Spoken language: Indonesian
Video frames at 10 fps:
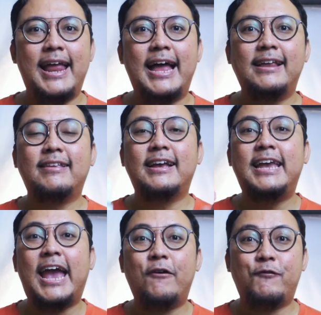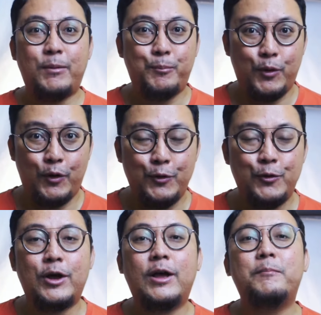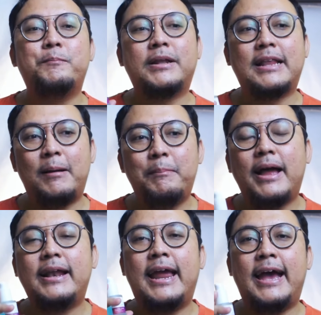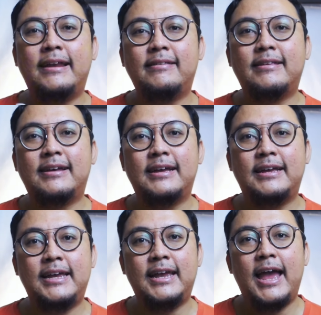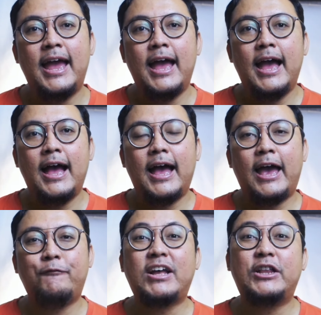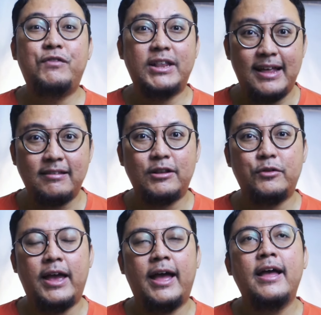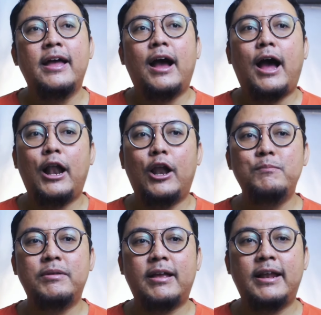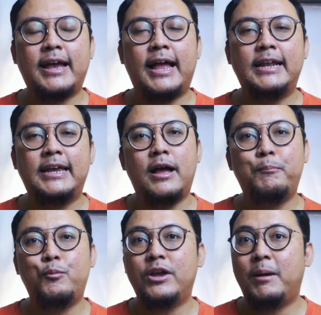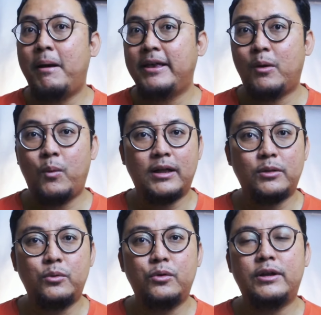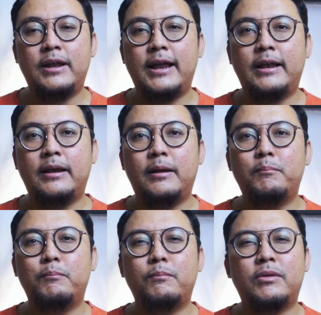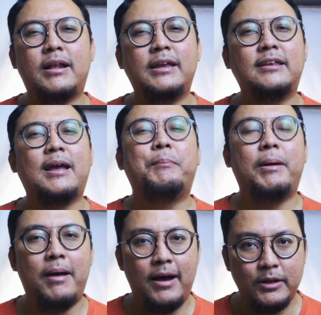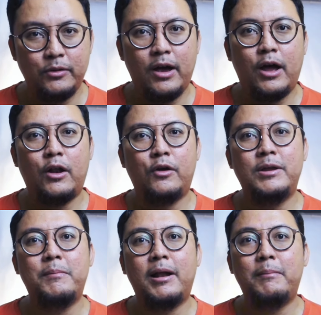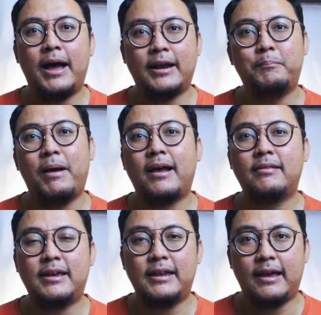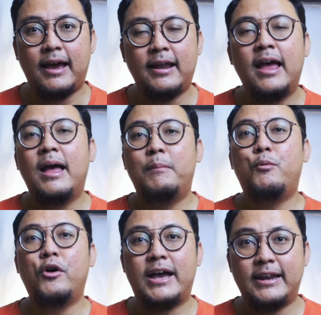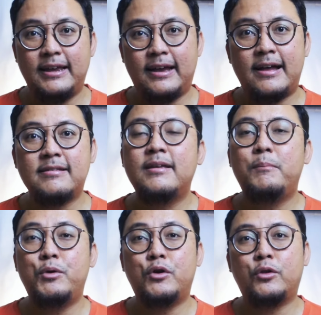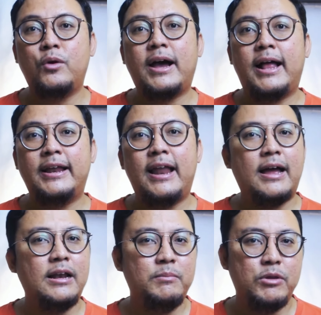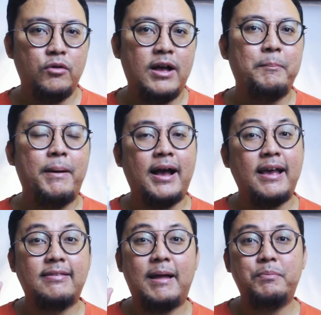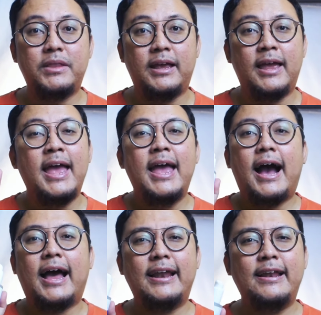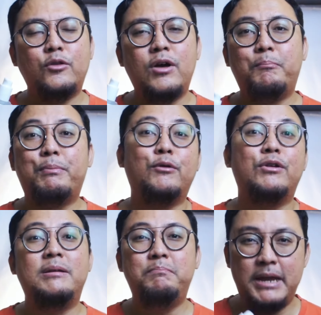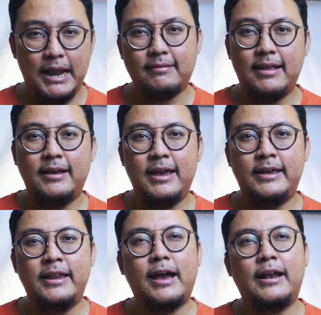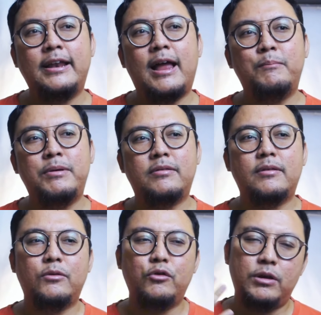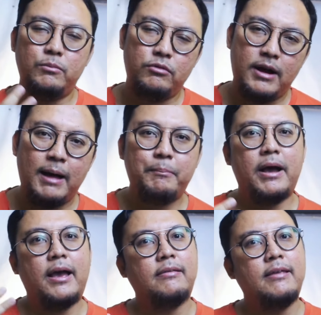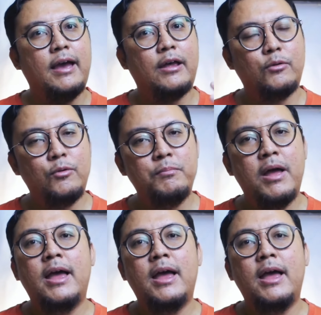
dari segi efek produk. Pertama, dari segi efektivitas gitu ya. Kalau misalnya kalian punya banyak waktu dan misalnya capek banget gitu ya kalau di malam hari pakai skincare mau yang ringkas menurut gue kalian akan lebih suka pakai something karena dia tuh nggak perlu dibilas lagi ya jadi kalian abis cuci muka pakai serum